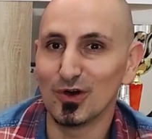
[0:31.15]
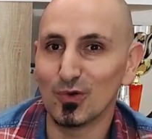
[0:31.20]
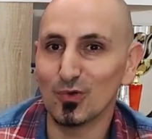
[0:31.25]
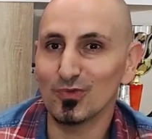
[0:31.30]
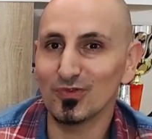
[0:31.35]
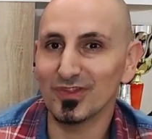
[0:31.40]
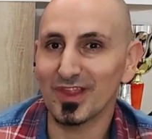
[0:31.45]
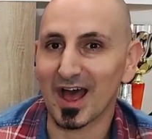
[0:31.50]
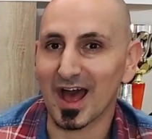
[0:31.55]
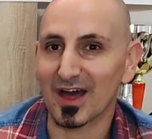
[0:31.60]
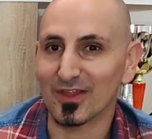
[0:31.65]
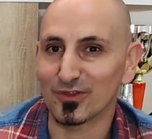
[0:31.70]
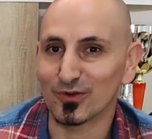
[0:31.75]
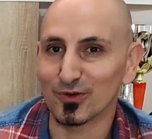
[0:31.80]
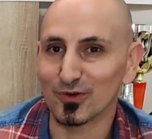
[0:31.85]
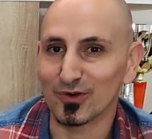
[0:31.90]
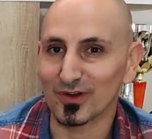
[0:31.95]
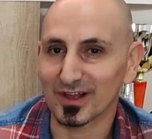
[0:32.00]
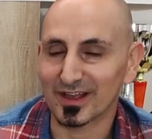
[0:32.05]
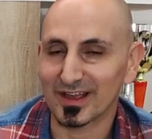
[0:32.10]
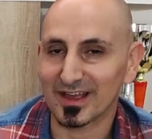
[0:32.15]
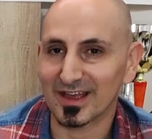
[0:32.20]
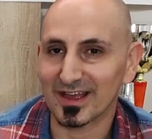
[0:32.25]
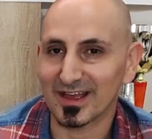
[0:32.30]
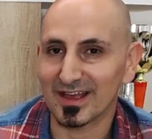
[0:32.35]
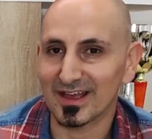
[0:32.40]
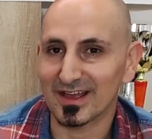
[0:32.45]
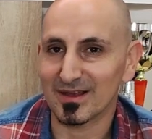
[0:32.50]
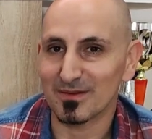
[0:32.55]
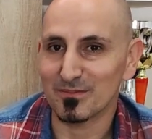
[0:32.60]
un dato
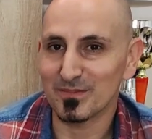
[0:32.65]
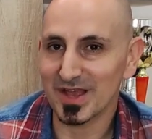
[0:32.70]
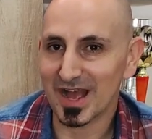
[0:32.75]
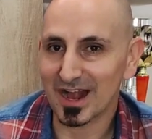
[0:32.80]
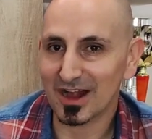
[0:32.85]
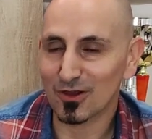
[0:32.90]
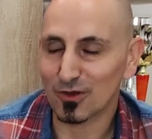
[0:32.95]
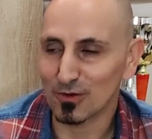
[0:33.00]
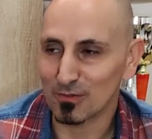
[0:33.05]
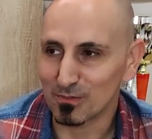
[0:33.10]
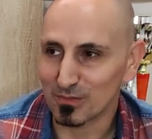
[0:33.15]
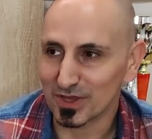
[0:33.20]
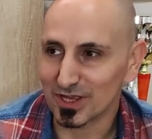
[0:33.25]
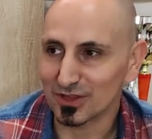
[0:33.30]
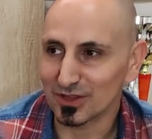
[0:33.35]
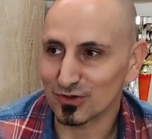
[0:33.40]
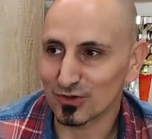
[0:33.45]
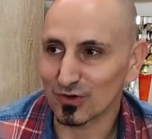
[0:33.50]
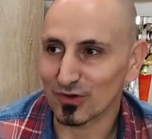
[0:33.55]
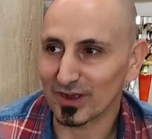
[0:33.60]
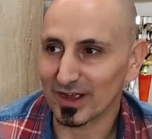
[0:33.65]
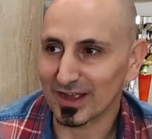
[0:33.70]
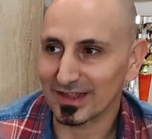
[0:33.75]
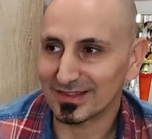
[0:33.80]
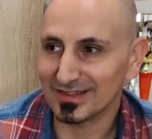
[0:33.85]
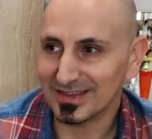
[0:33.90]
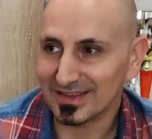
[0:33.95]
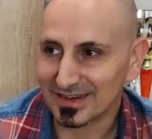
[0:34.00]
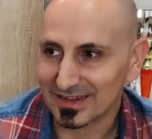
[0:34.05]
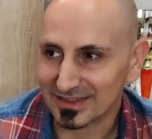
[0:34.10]
che mi ha colpito
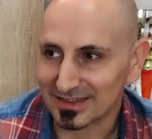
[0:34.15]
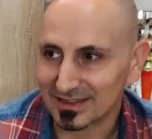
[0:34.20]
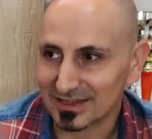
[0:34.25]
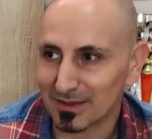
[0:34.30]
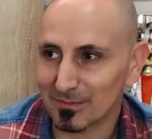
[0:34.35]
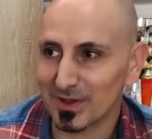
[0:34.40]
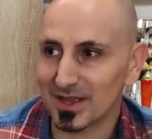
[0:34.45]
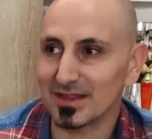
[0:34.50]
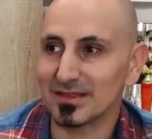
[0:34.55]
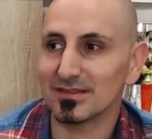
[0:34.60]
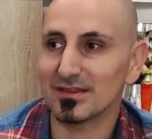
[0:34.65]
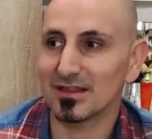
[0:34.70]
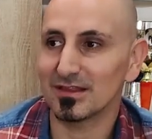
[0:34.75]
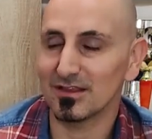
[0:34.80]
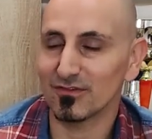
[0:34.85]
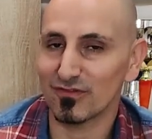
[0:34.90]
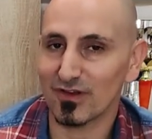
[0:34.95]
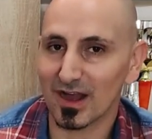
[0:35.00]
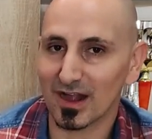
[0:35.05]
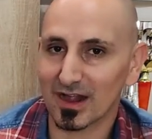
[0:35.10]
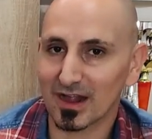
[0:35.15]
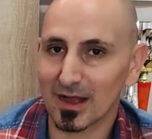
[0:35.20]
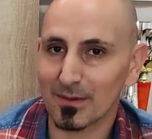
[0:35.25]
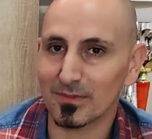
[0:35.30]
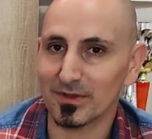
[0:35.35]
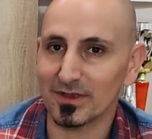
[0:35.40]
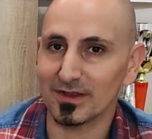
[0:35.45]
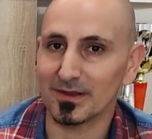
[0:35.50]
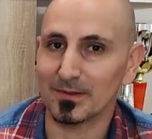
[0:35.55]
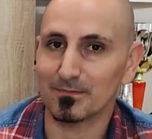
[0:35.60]
e direttamente ti fa
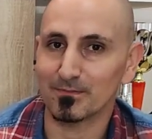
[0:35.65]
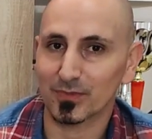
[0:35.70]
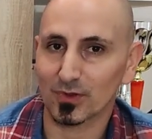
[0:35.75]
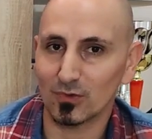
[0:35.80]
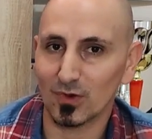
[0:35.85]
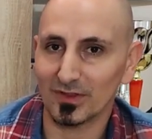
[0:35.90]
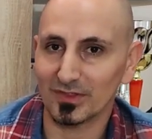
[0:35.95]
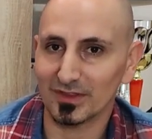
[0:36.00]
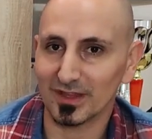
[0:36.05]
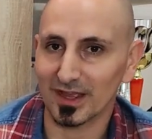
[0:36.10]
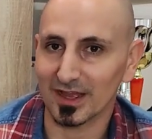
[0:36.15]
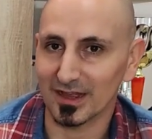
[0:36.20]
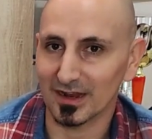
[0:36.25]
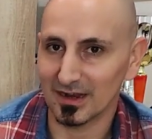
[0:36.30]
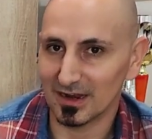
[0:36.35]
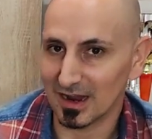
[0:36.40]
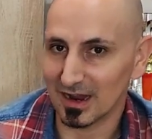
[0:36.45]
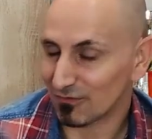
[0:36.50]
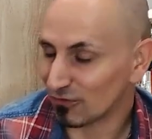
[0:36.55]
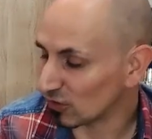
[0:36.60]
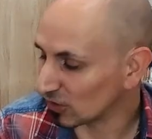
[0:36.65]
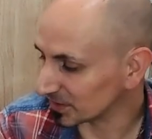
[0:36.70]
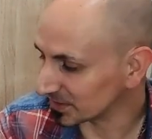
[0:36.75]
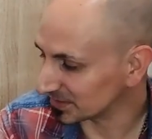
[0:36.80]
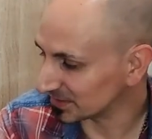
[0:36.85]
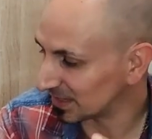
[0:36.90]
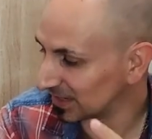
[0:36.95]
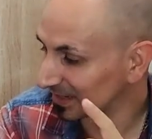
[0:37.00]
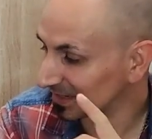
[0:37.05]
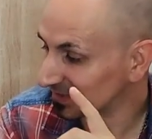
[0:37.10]
capire quant'è la
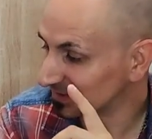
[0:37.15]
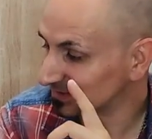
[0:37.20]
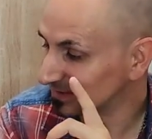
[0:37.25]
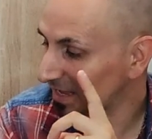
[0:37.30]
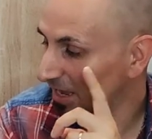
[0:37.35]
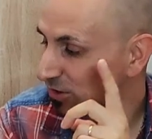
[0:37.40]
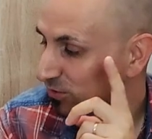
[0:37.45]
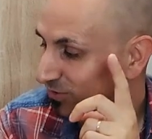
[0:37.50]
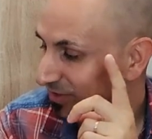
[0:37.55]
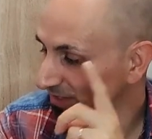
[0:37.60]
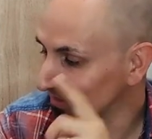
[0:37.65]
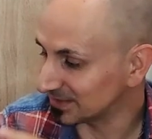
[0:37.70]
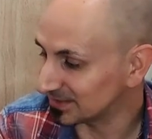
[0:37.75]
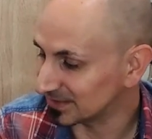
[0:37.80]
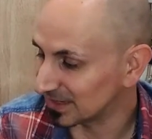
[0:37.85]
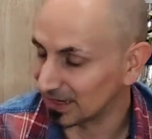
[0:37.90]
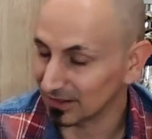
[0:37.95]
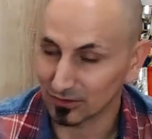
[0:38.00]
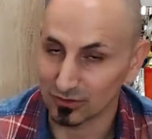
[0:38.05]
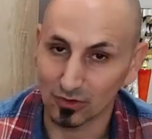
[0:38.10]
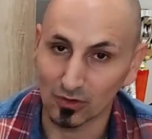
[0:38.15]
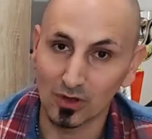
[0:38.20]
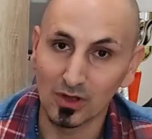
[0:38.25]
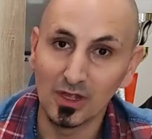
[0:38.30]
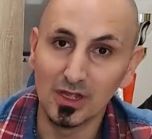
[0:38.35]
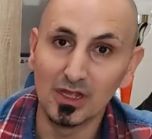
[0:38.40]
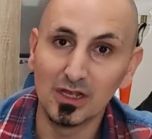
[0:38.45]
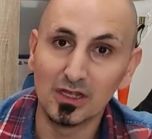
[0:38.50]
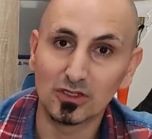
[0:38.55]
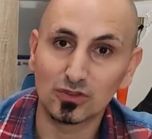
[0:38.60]
forza che stai utilizzando
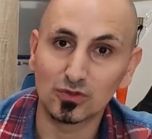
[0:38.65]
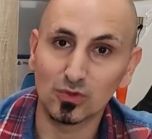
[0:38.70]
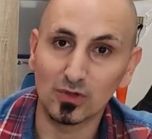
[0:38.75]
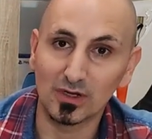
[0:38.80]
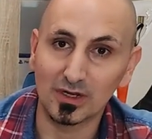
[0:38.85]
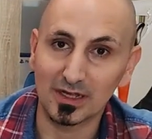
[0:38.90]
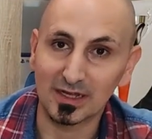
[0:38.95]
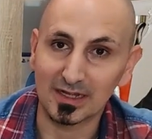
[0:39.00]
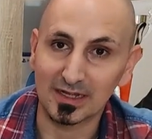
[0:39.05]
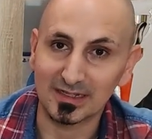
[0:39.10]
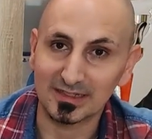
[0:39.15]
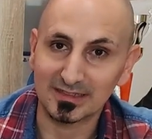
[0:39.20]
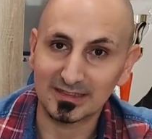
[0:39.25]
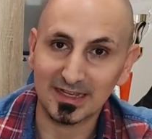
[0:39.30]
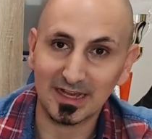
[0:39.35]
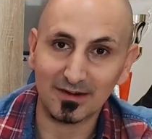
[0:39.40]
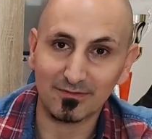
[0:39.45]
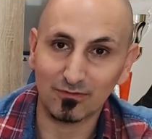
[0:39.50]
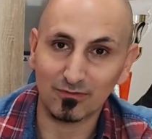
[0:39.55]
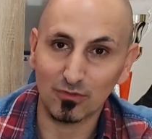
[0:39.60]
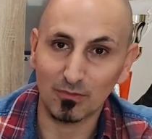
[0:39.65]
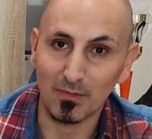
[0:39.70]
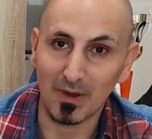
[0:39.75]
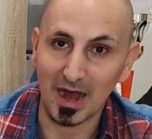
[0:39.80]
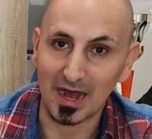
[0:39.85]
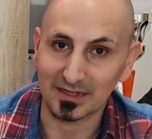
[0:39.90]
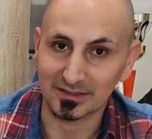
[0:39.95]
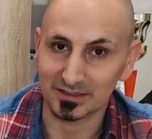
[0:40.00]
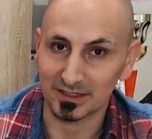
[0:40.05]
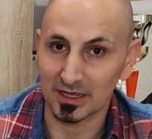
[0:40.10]
sul servo
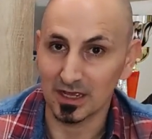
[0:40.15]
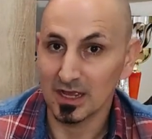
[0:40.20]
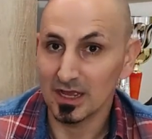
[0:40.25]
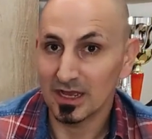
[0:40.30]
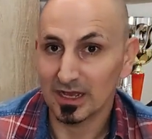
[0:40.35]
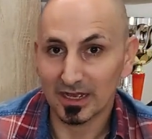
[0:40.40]
base.